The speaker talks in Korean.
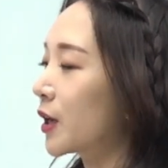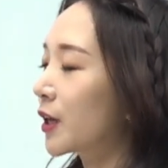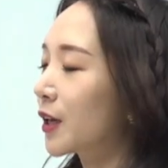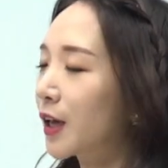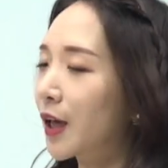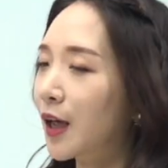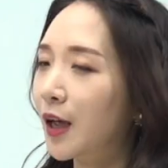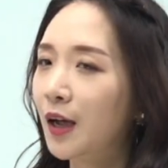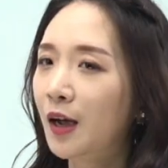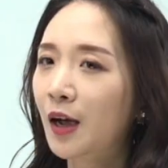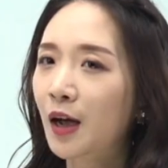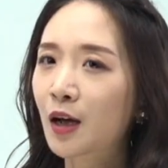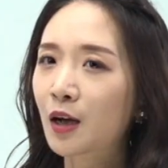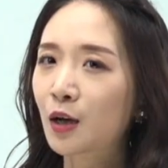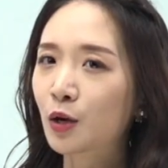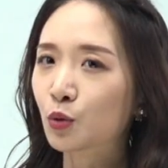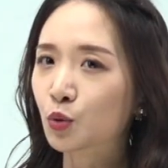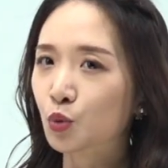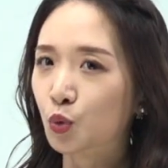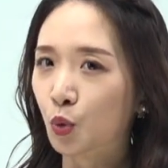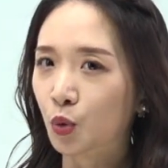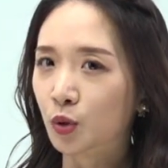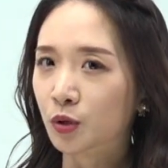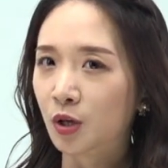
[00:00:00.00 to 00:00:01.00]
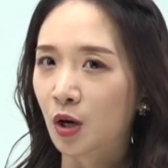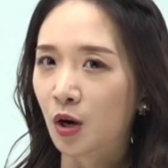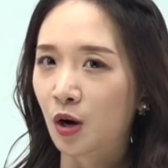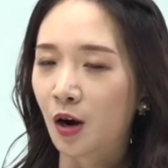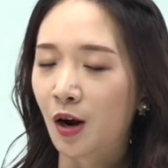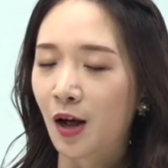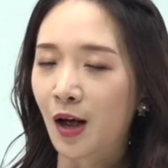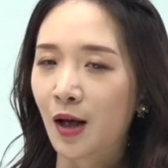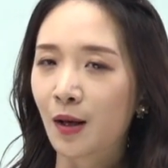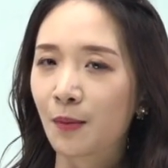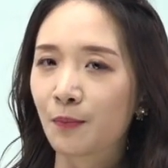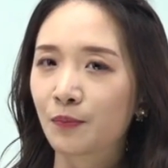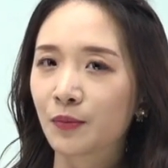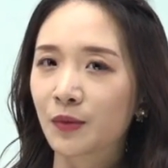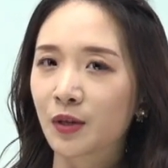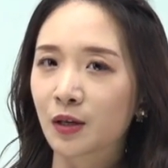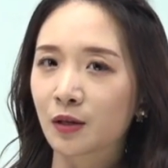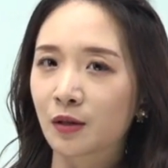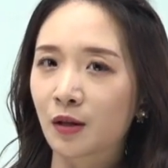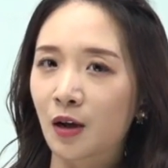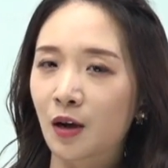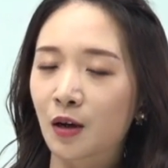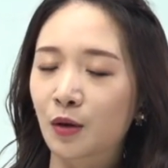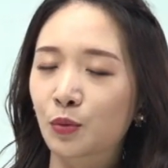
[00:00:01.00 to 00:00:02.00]
걔가
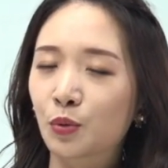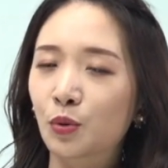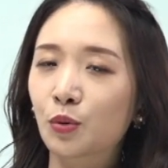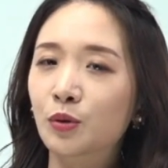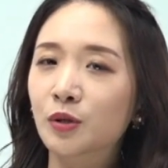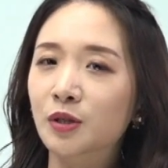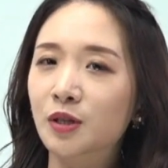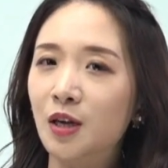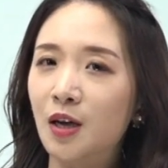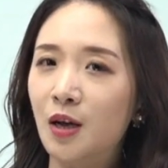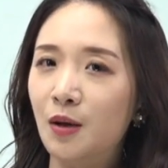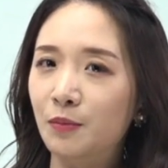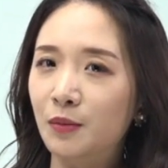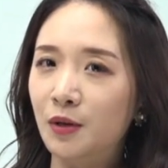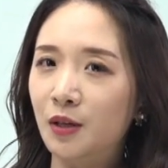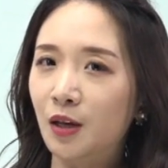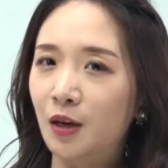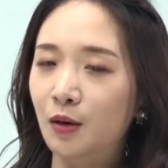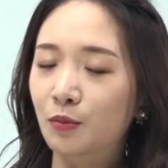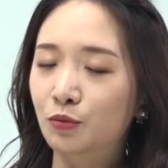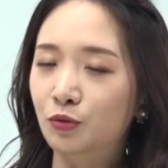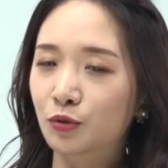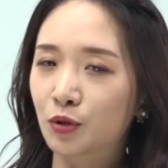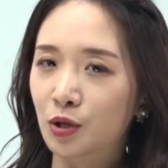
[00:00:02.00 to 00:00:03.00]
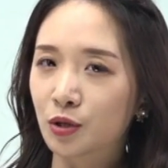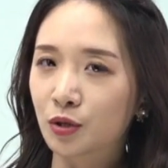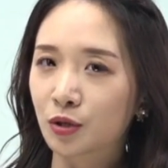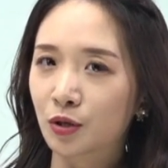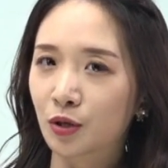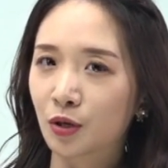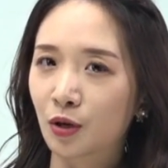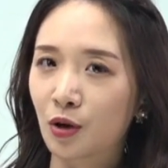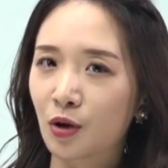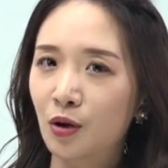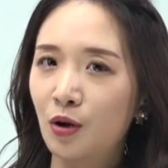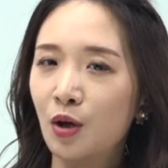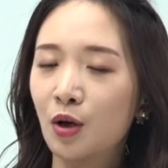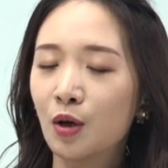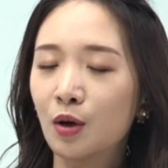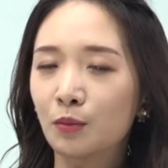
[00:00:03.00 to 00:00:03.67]
조절합니다, 통제합니다. 무엇을요?